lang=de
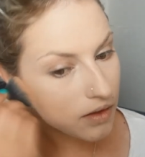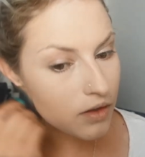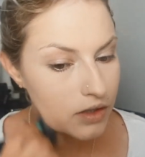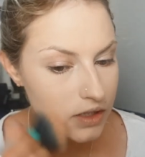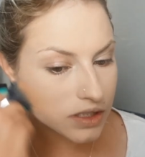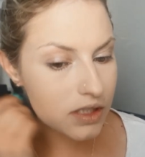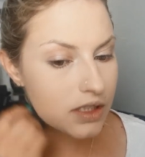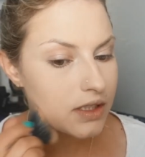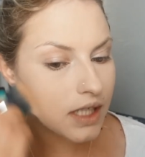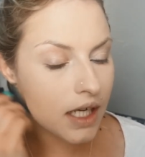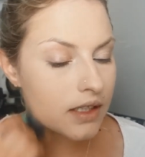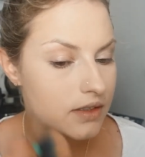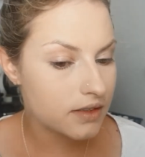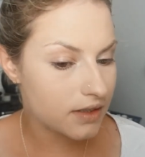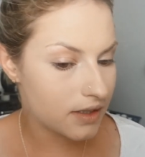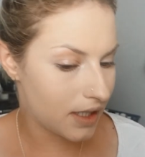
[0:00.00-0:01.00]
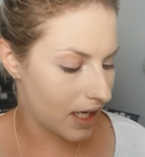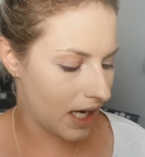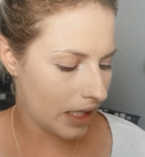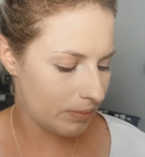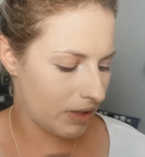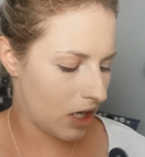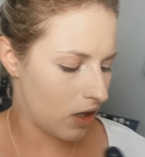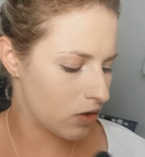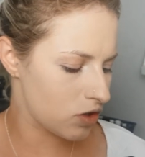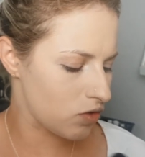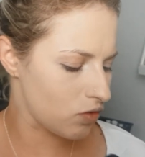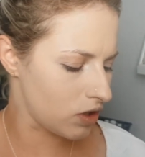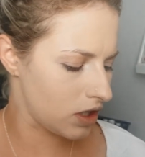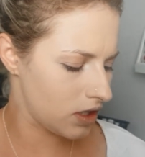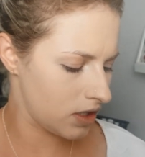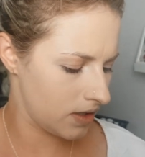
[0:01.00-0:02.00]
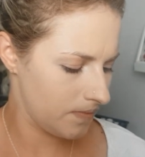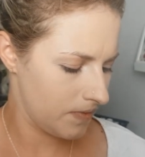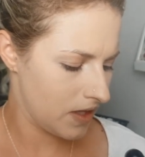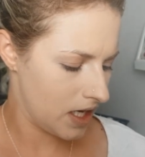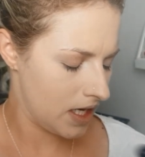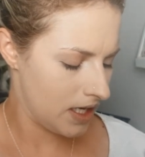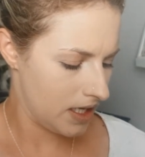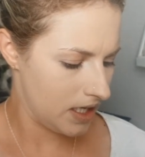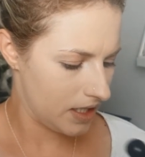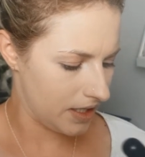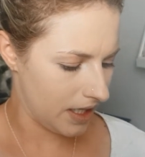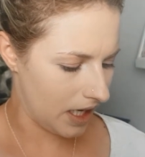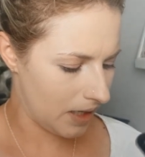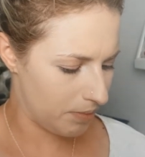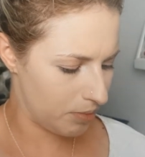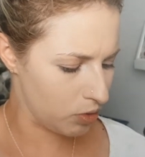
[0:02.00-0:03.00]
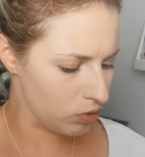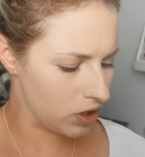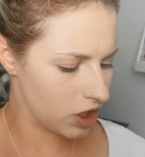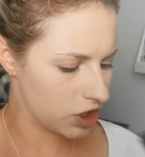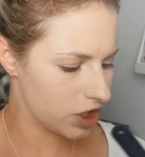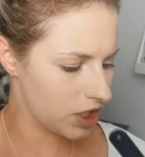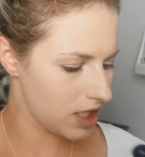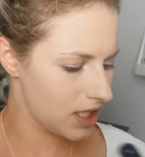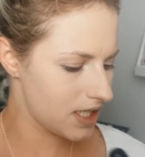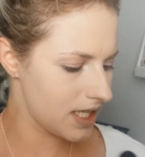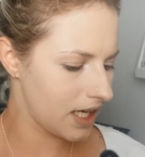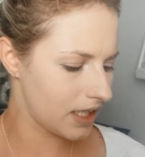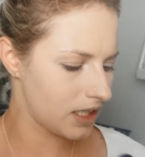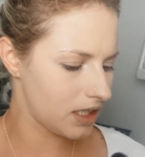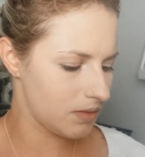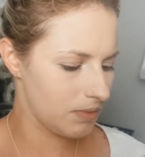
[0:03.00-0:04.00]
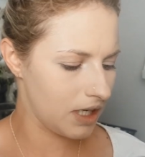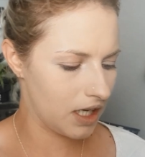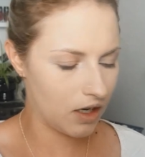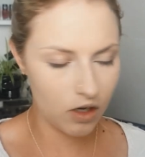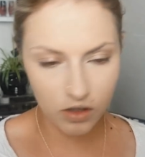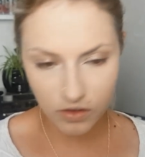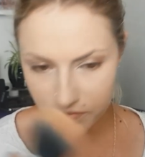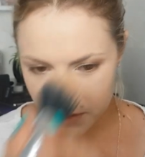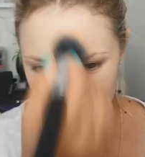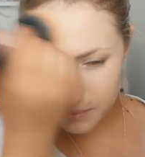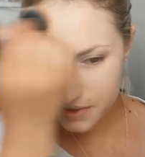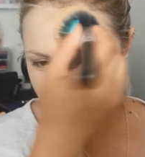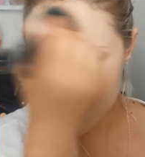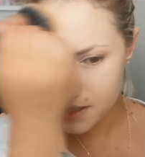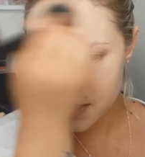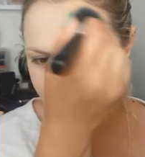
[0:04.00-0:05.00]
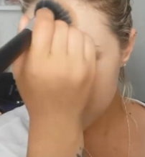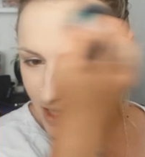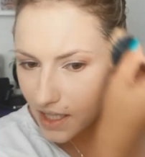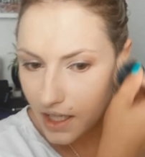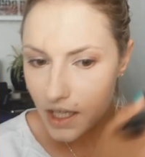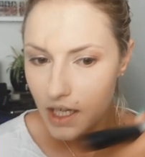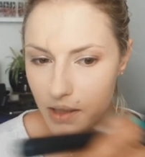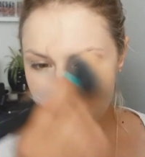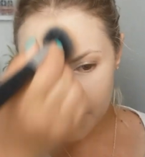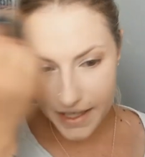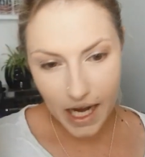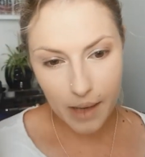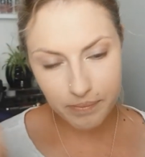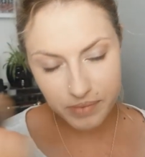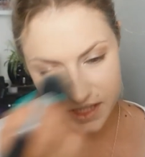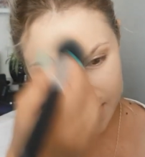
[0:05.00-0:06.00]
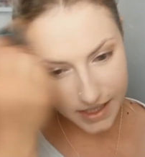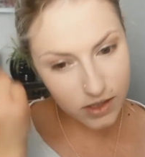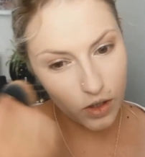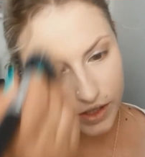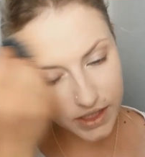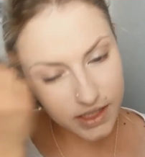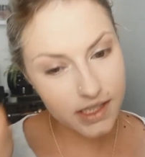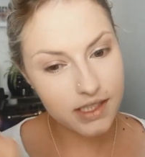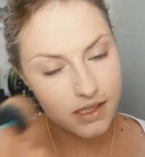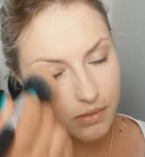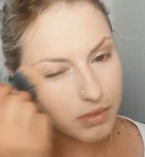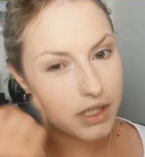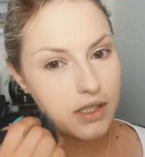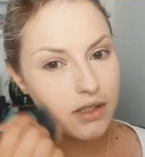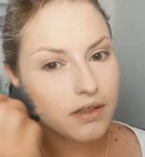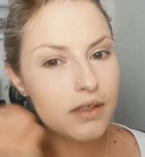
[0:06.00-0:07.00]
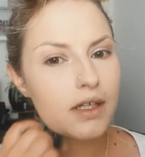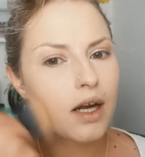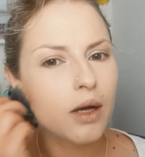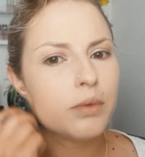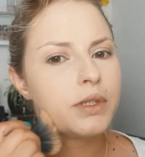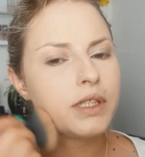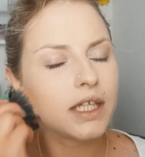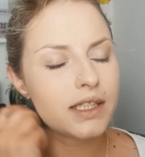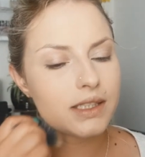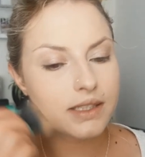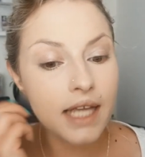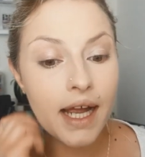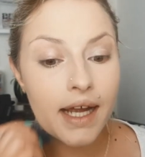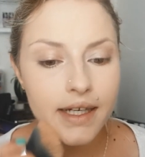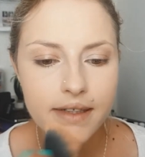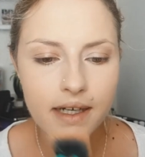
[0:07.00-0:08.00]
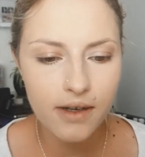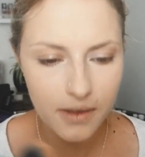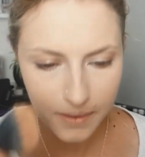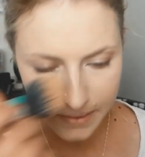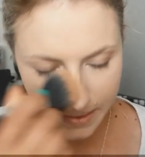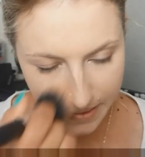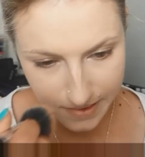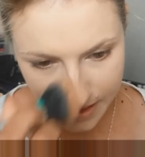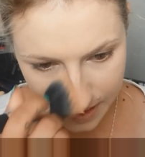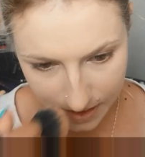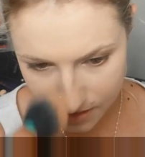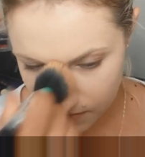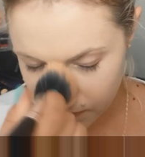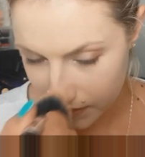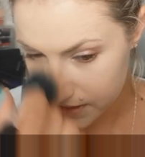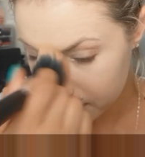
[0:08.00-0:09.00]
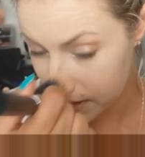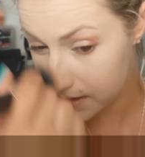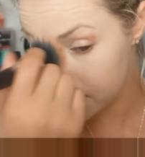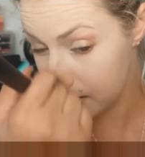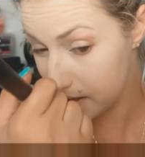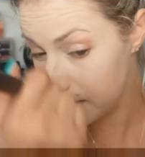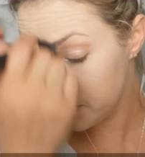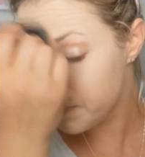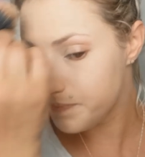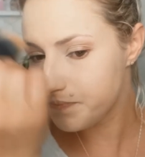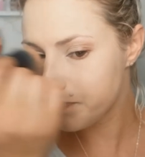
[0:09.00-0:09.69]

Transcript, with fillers: Und dann hat man auch so eine ja, Puderschicht, sage ich mal, auf dem Gesicht. Mein Update heute ist nämlich, glaube ich, das, ja genau, heute ist der 20.